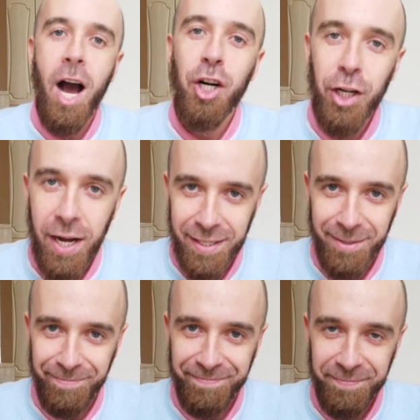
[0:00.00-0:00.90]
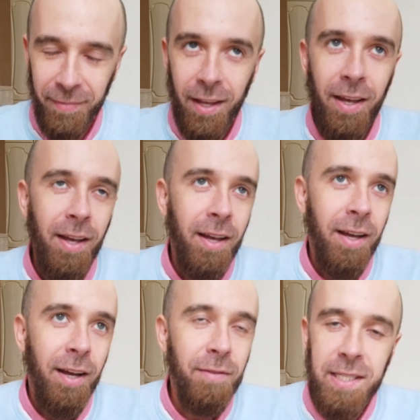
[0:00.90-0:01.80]
Оргазм.
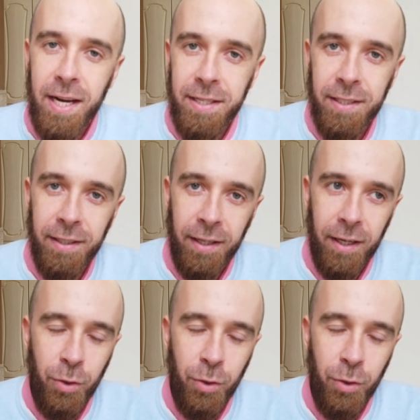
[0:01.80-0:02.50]
Вы знаете,